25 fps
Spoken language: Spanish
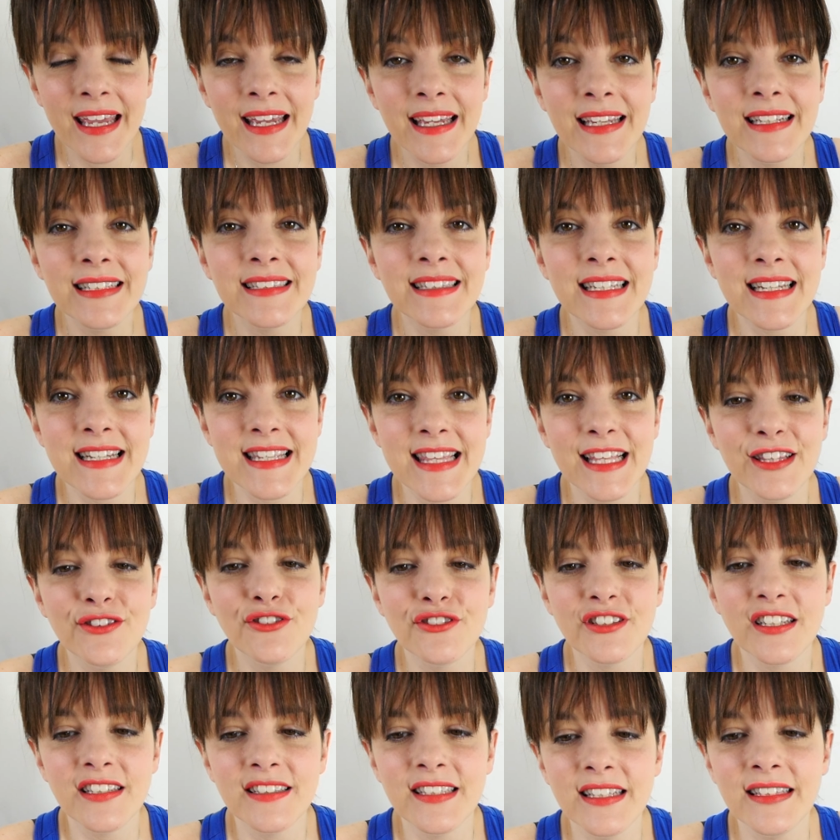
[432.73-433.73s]

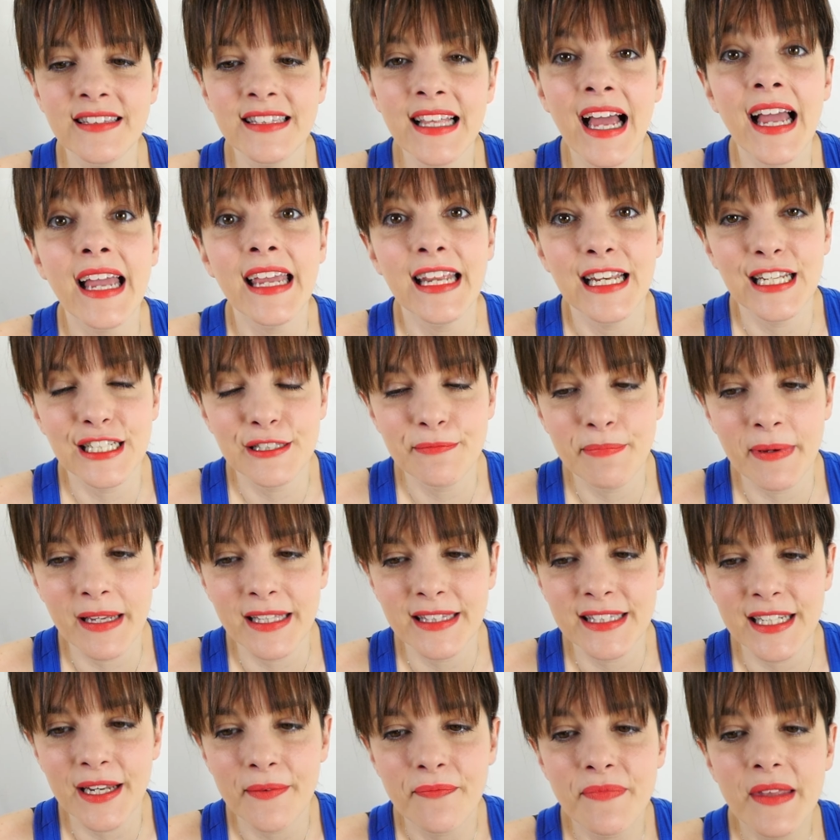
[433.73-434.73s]
X360 el
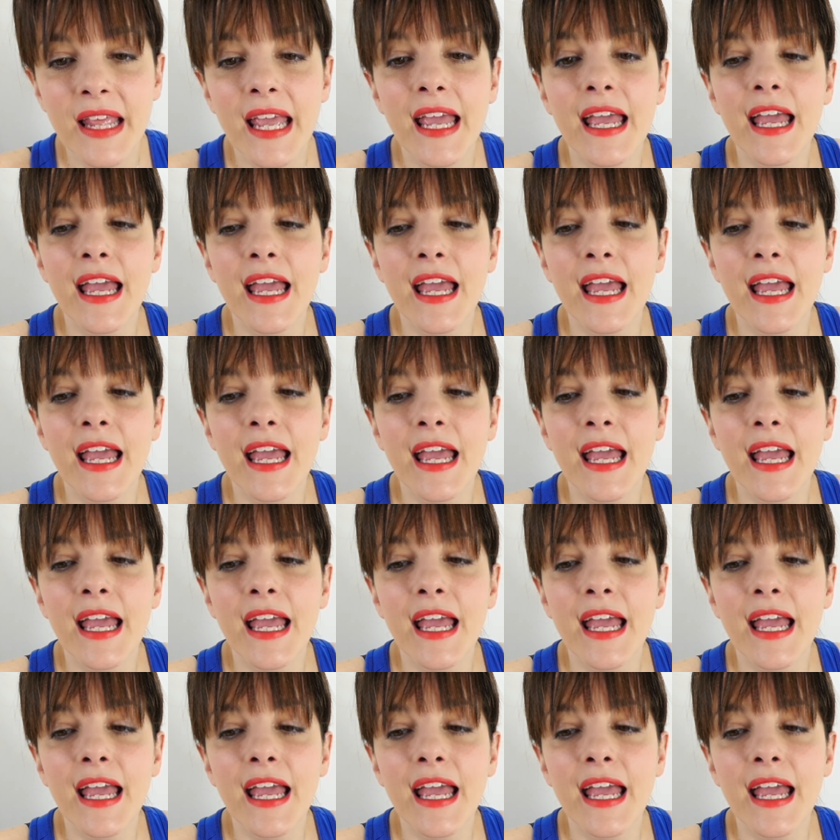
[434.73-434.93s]
Spectre.